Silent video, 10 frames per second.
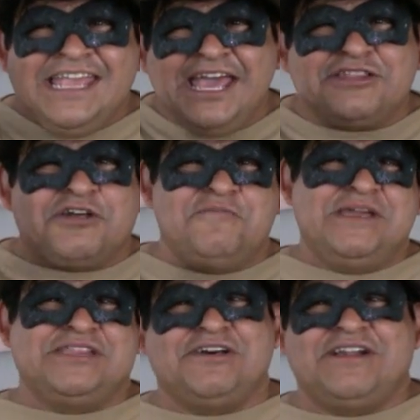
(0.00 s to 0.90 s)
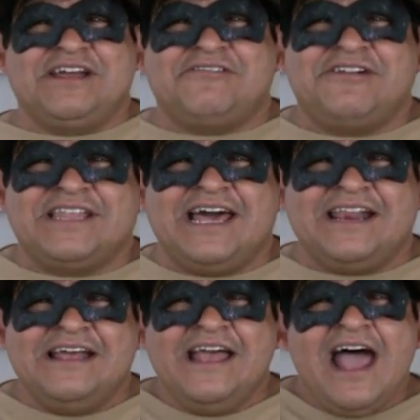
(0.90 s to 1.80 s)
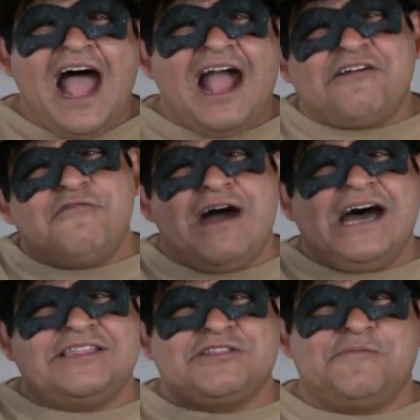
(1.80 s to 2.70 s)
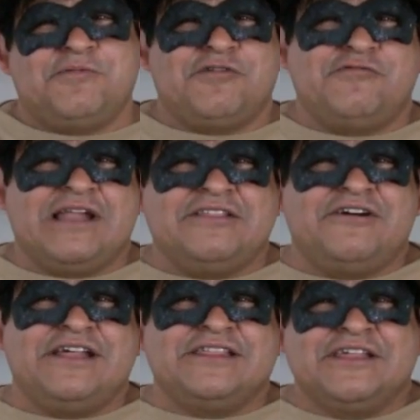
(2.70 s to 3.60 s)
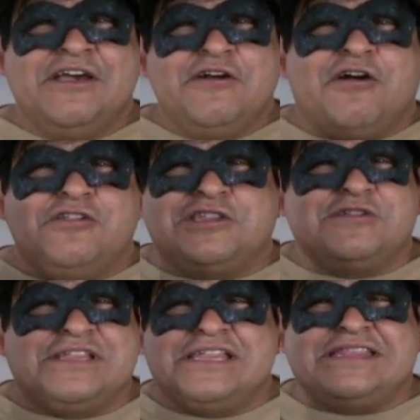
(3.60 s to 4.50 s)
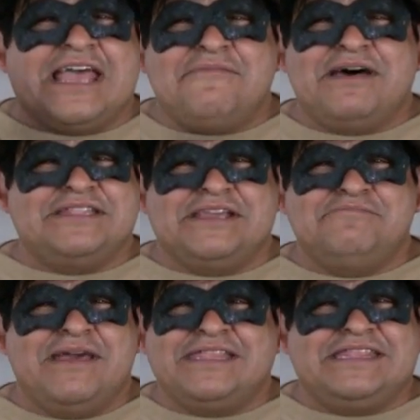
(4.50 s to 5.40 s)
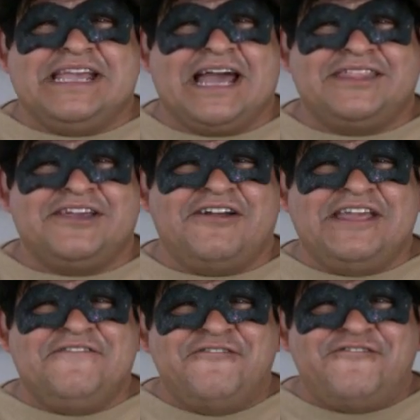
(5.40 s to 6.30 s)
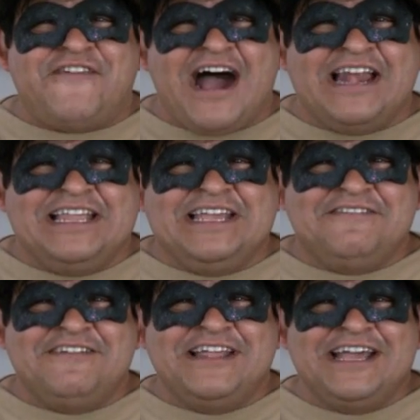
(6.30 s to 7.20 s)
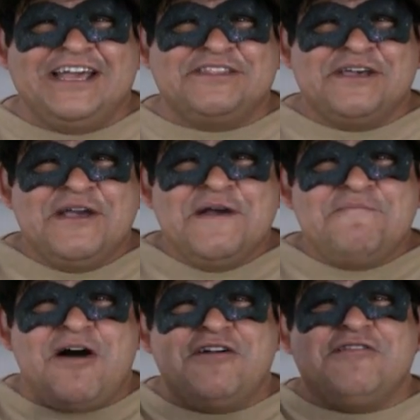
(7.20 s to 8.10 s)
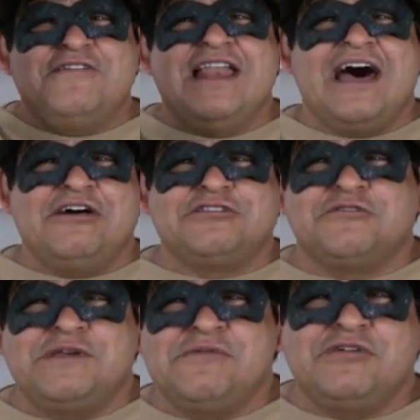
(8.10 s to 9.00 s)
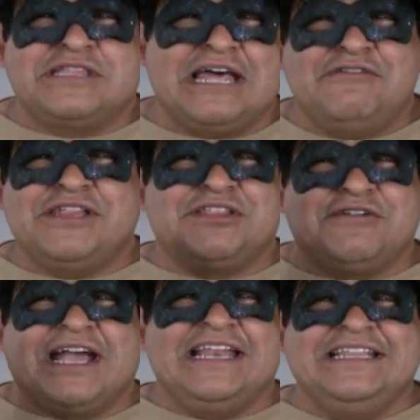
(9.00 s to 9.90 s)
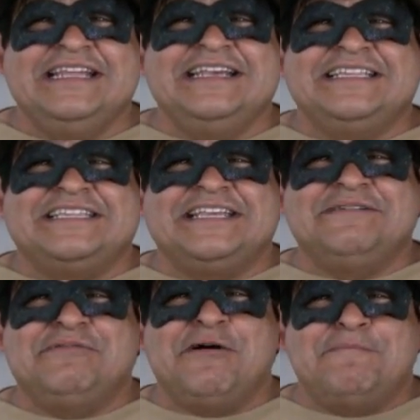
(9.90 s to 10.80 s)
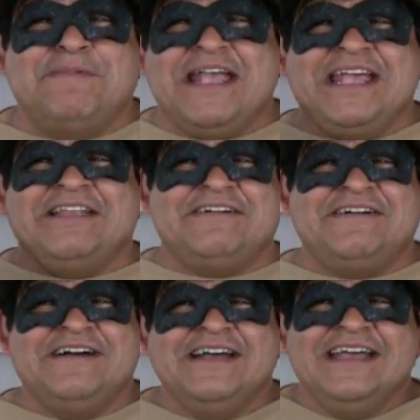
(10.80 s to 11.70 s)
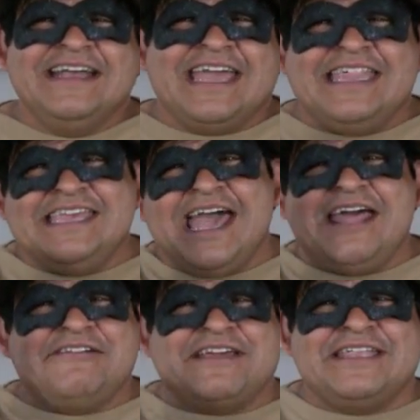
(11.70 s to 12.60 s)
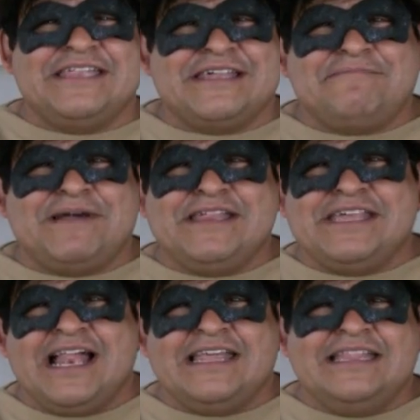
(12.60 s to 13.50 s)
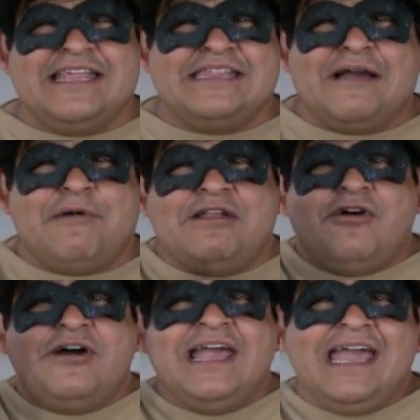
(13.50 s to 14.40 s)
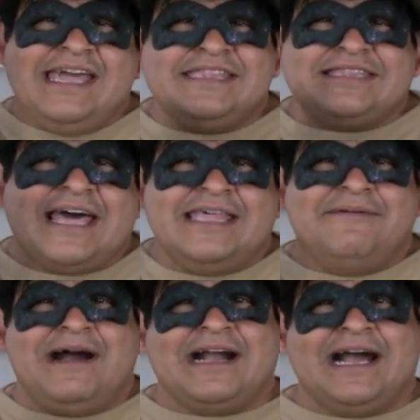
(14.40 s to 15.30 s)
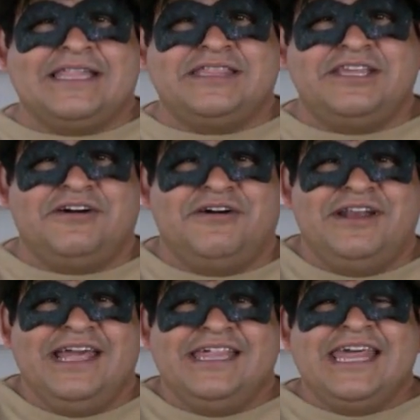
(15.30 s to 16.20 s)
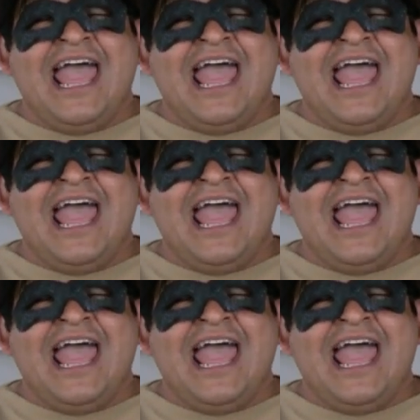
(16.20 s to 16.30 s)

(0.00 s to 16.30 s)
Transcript: y eso me hizo recordar a cuatro procuradores con sus sistemas de investigación infalibles. Por un lado tuvimos a nuestro queridísimo Piro, que diario que desaparecía alguien decía, bueno, está de vacaciones.